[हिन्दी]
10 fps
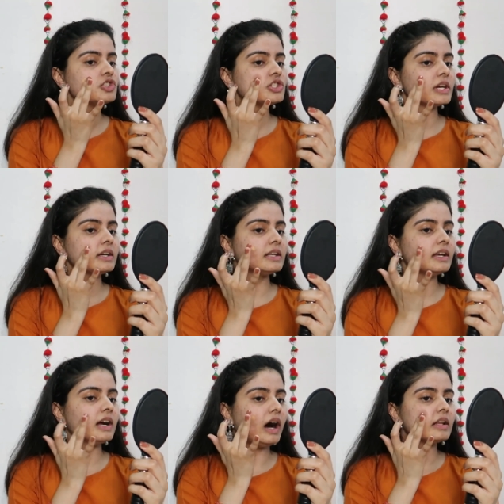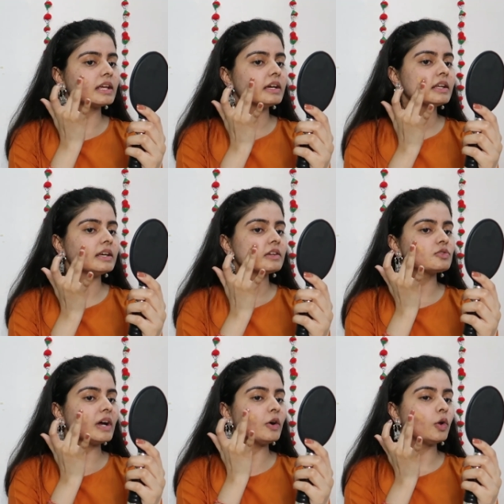शेड ठीक आता ही नहीं
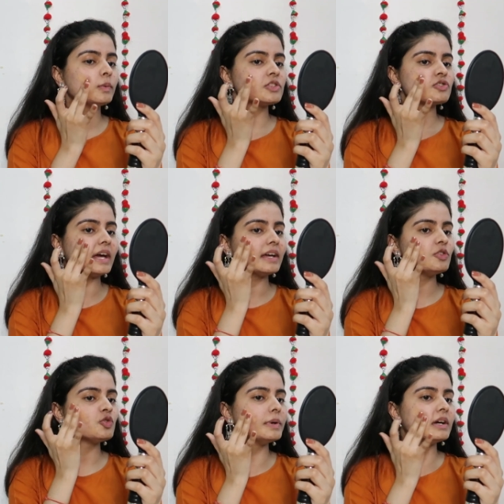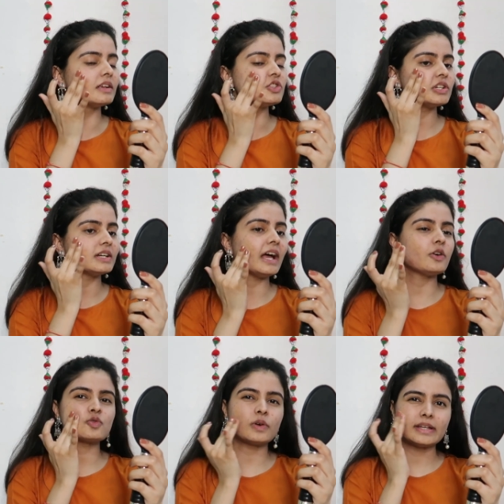है सो आई ऑलवेज ट्राई कि जो भी गलत शेड
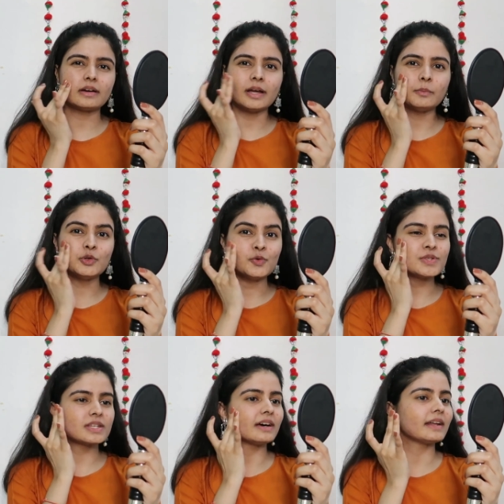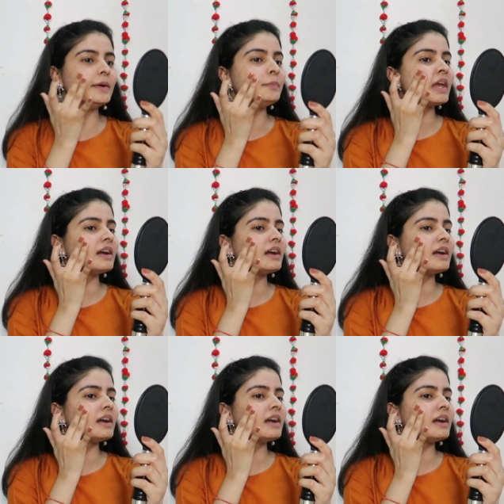आया उसको कहीं ना कहीं हम यूज़ करें